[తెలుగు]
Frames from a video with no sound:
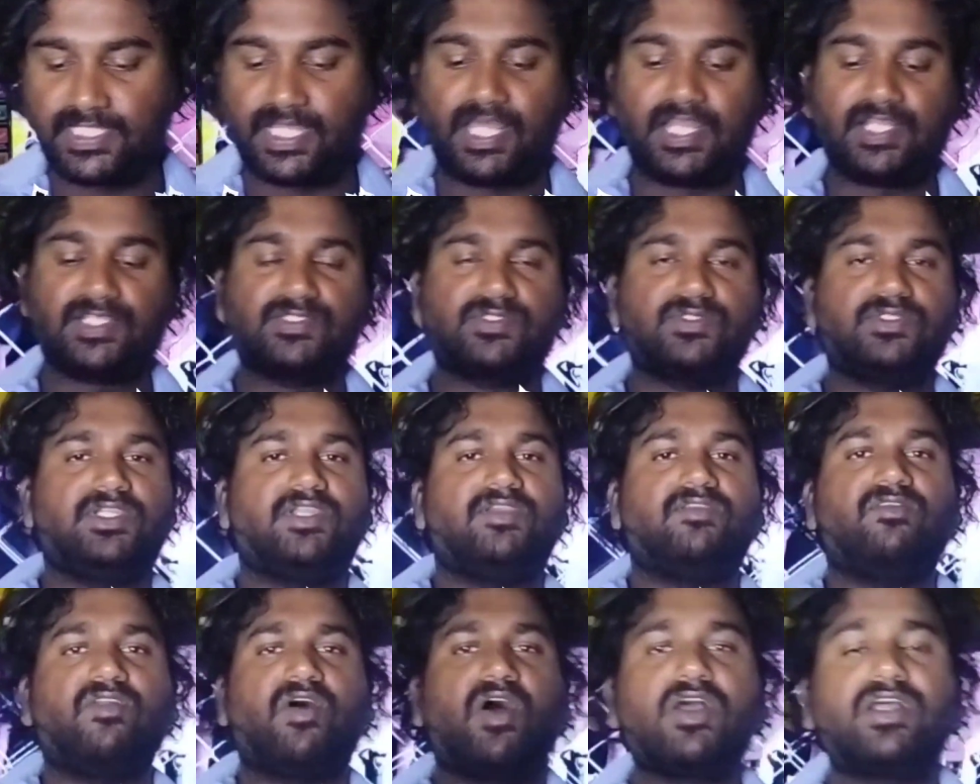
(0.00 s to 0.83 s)
స్టార్క్
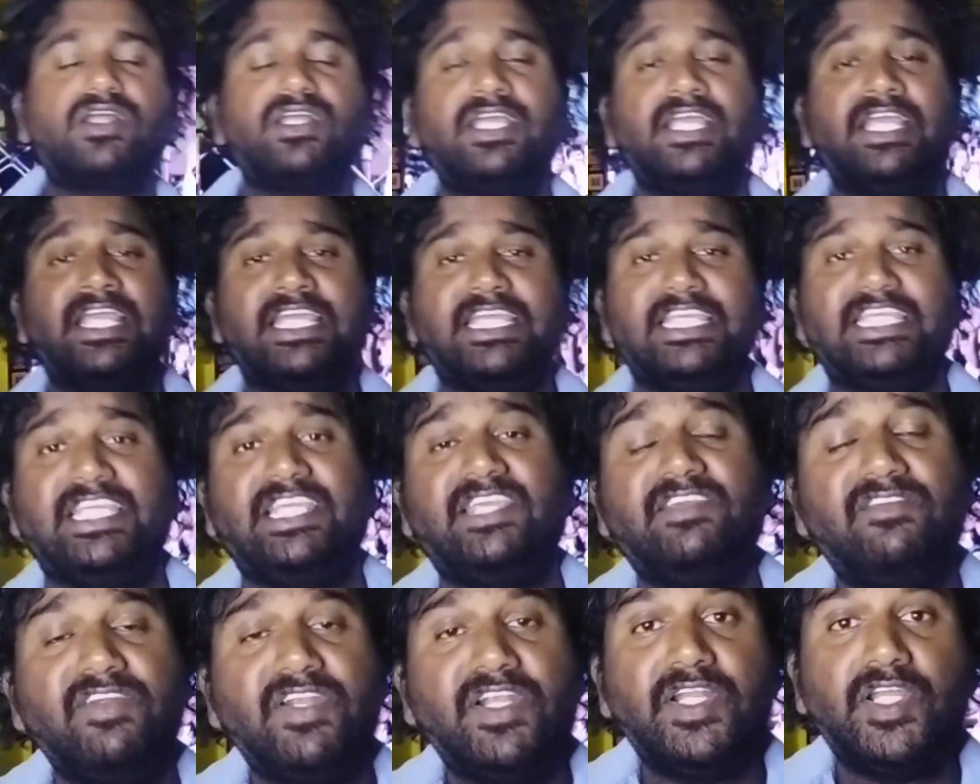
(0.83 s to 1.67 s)
సునీల్ బ్లాక్
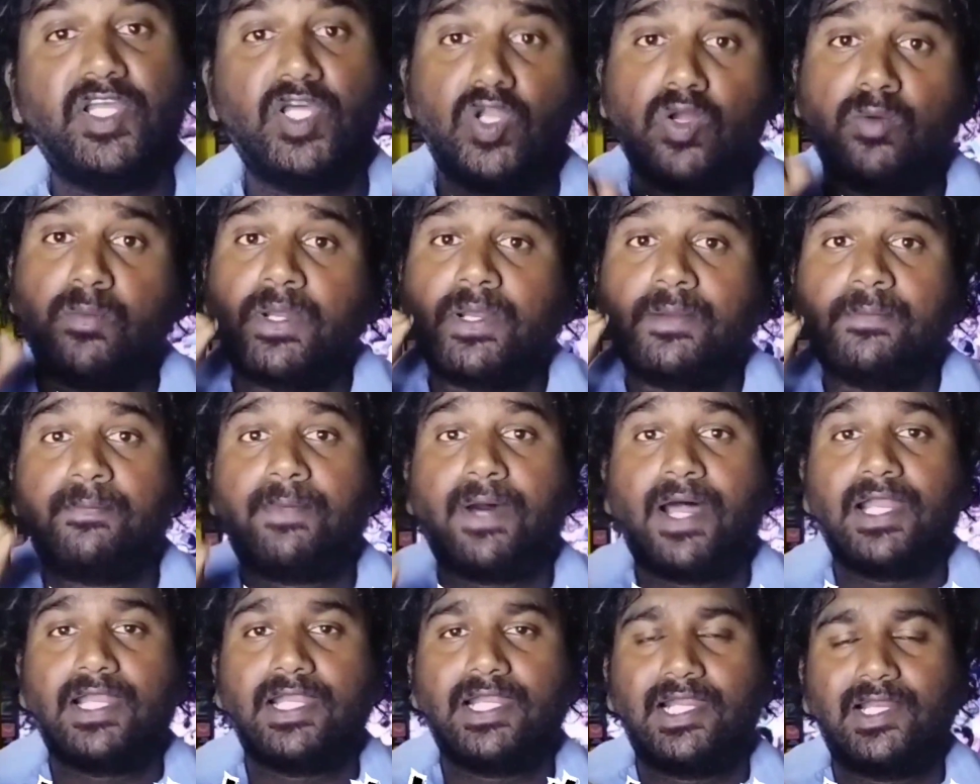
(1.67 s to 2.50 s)
ఈ వీడియోలో మనం
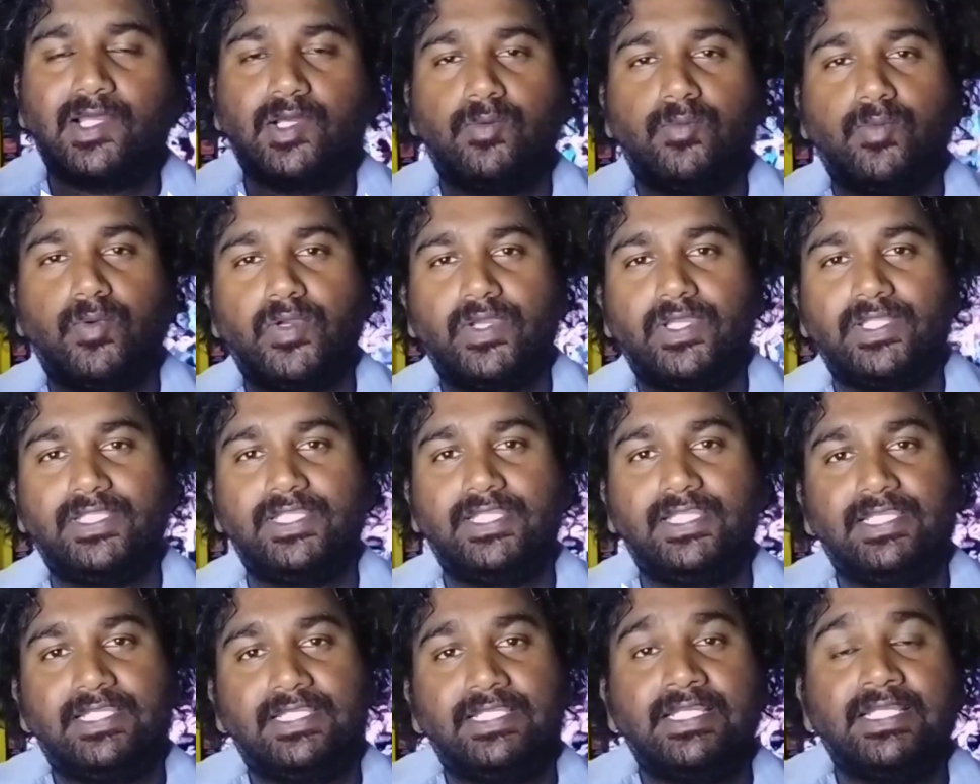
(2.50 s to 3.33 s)

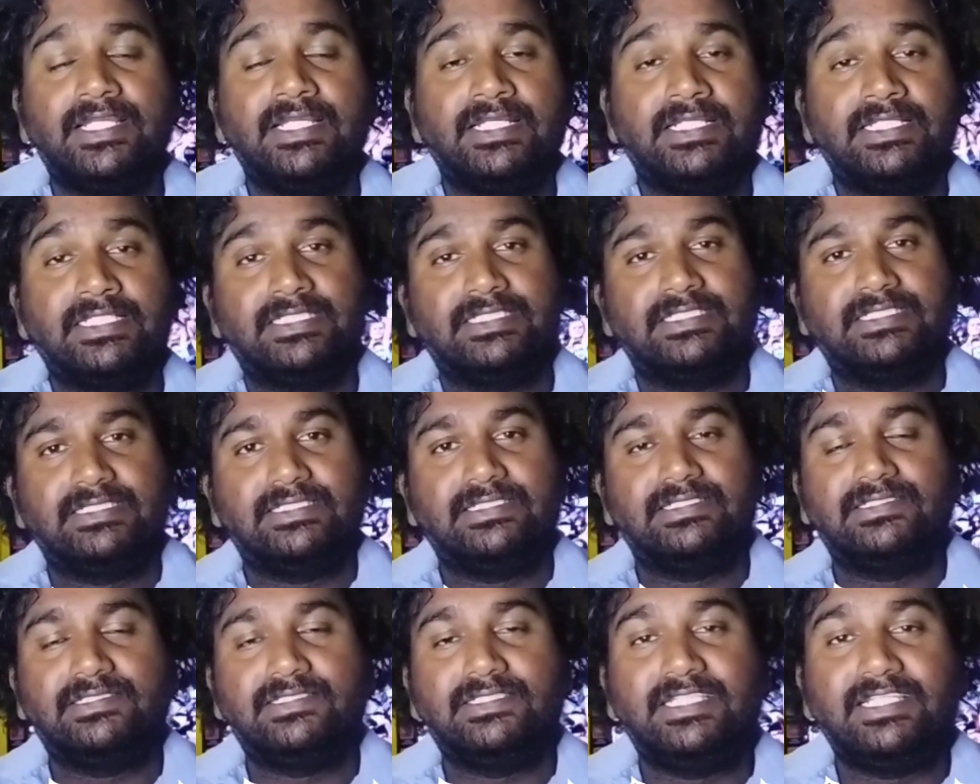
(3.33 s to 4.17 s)
మాట్లాడకపోయేది
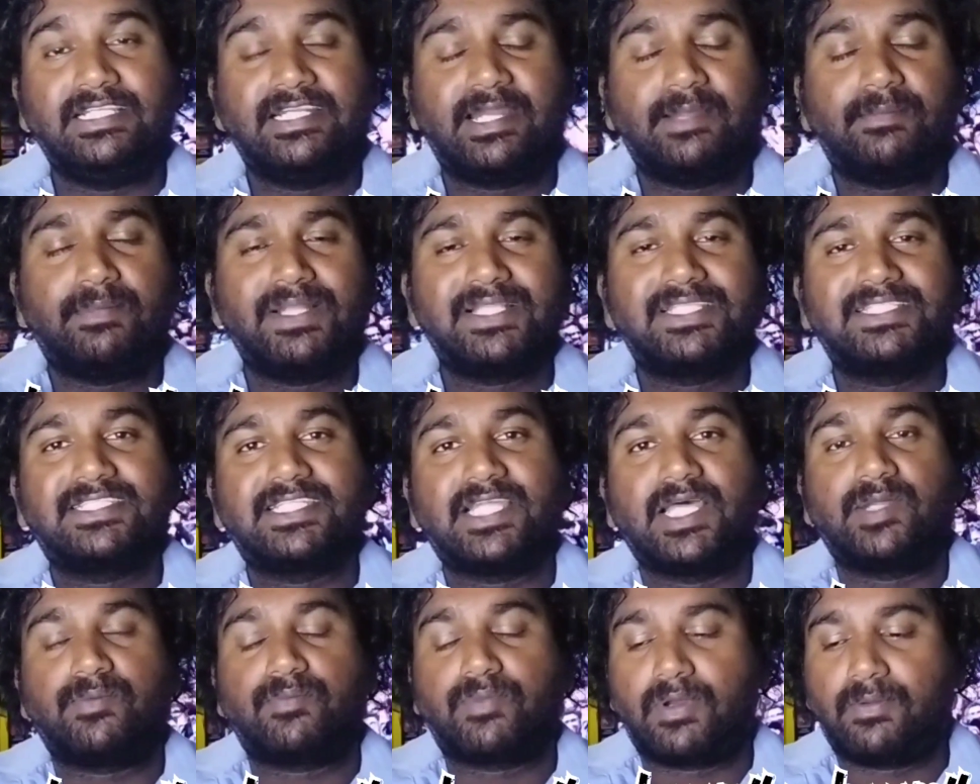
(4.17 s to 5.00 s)
రెబల్
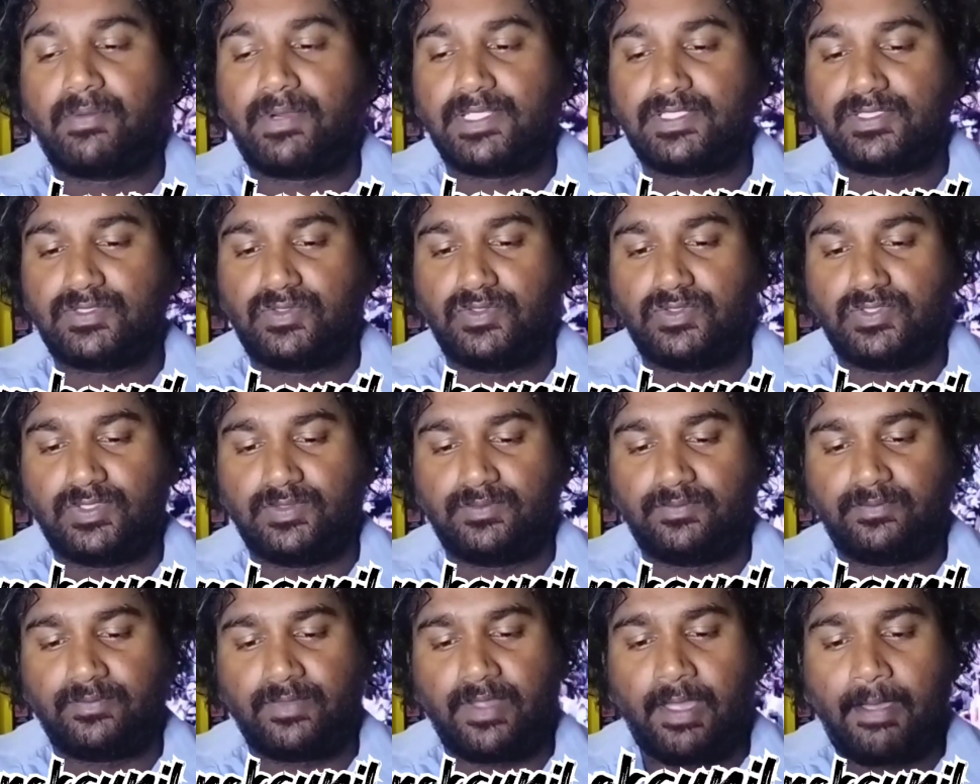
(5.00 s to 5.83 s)
స్టార్ ప్రభాస్
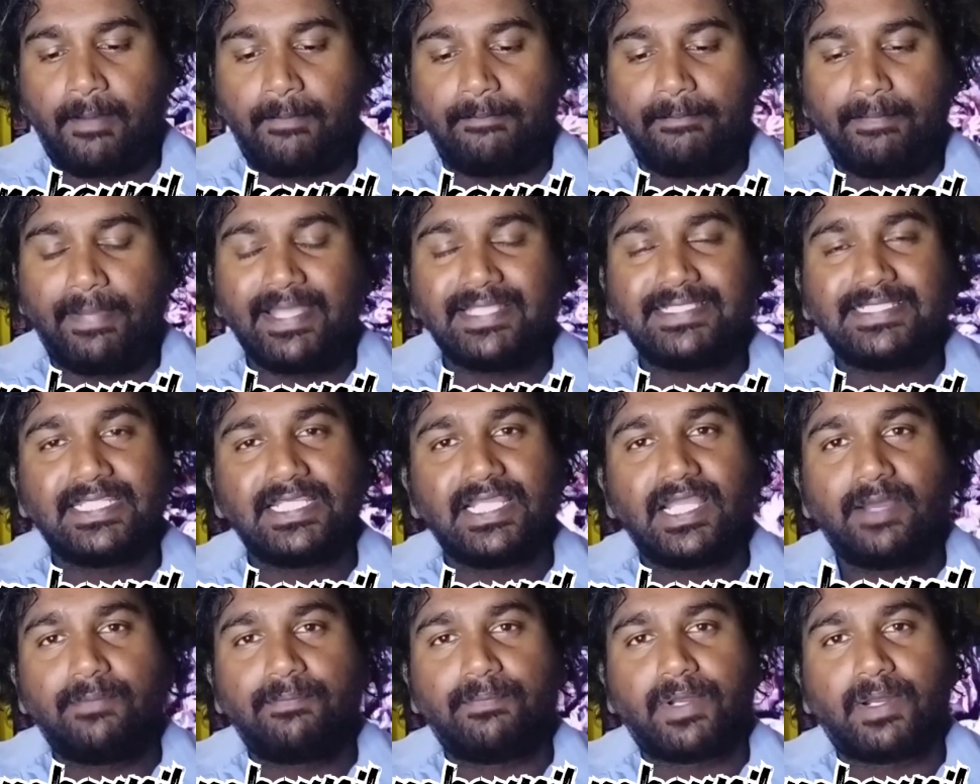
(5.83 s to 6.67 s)
కోసం
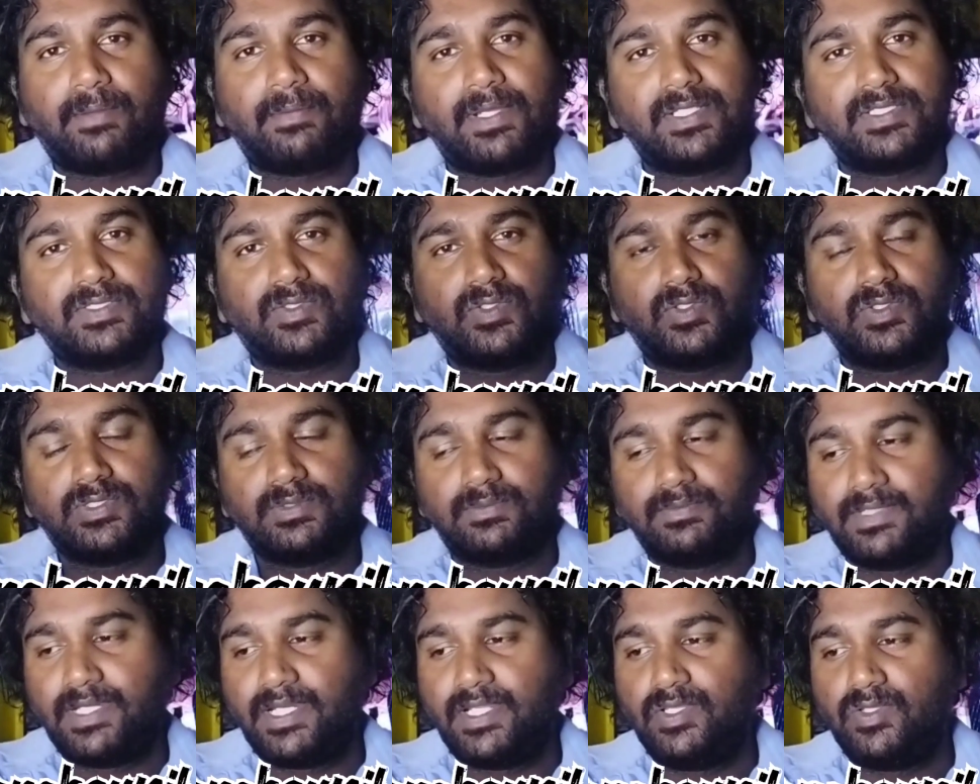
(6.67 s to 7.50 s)
బేసిక్గా ప్రభాస్
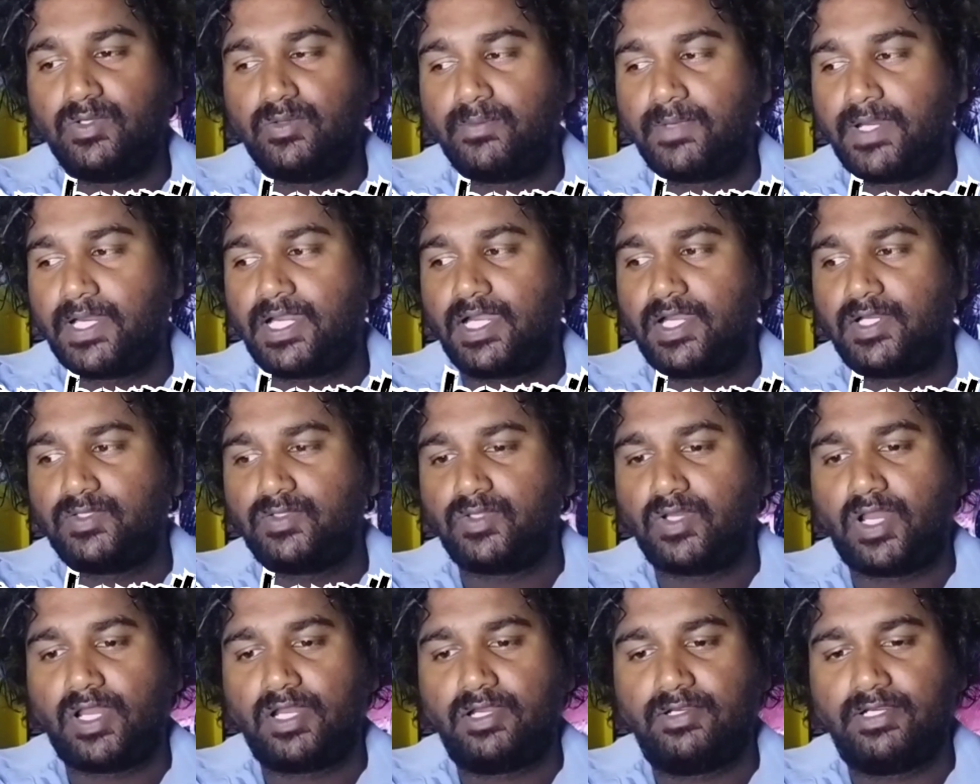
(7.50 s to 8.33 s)
కోసం నేను ఎందుకు
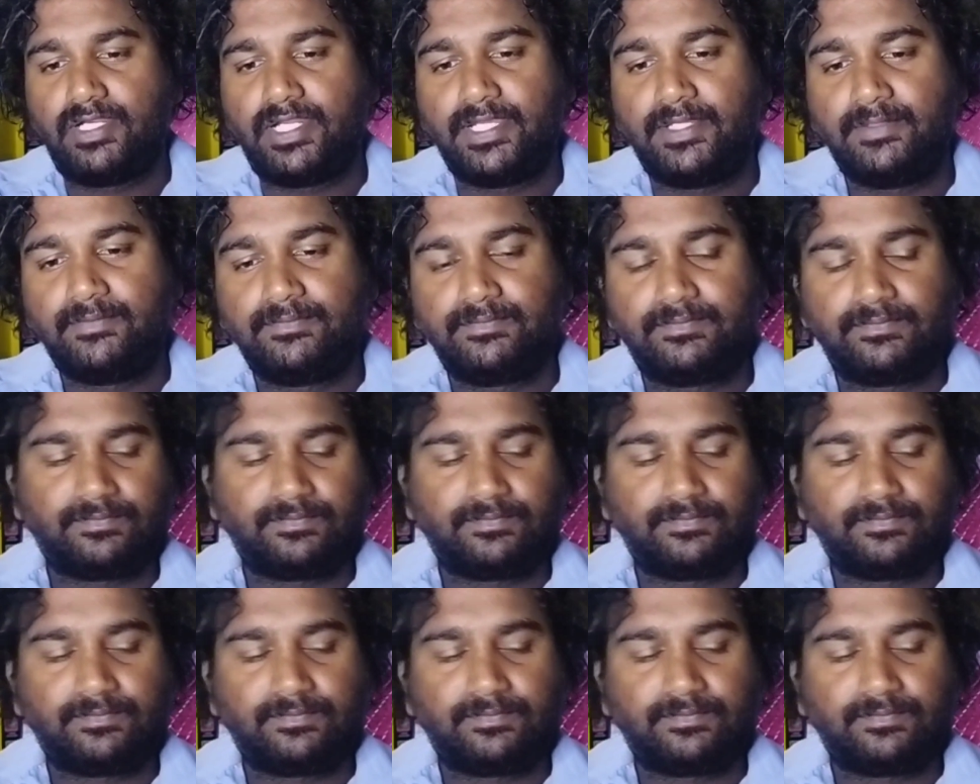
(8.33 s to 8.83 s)
మాట్లాడుతున్నానంటే